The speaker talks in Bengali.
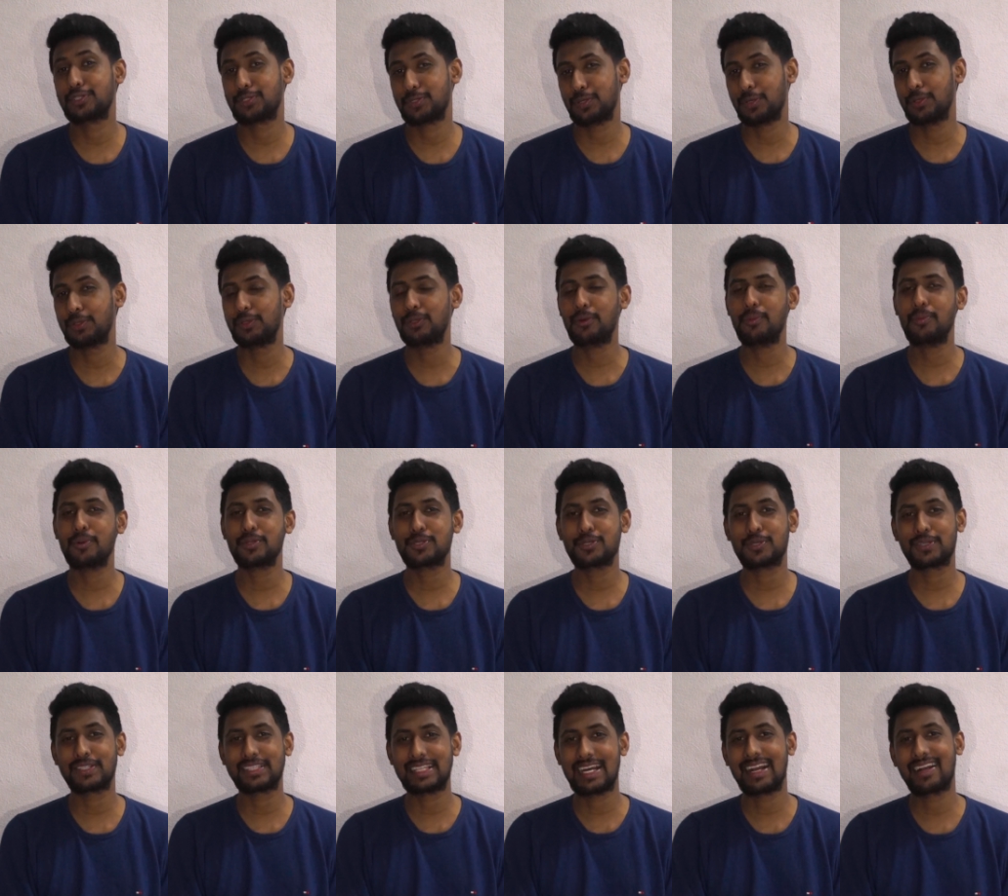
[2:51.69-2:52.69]
চোদ্দ
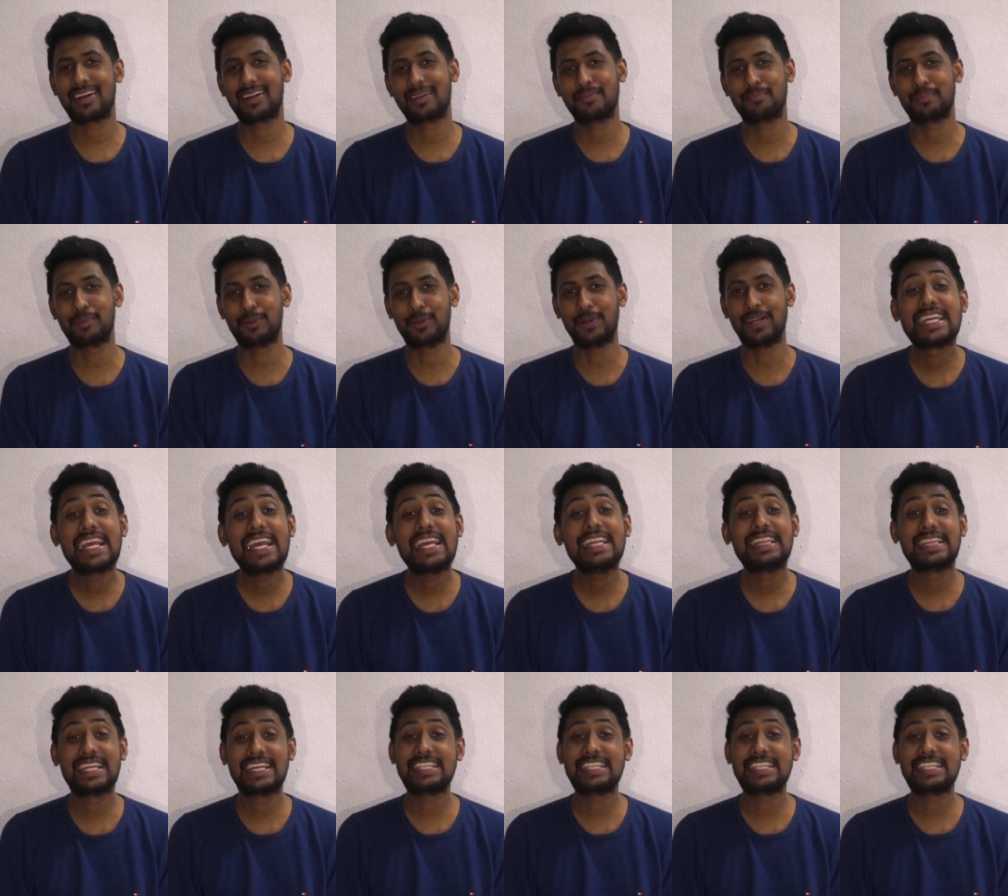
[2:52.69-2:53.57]
বছর টাকার পর সেই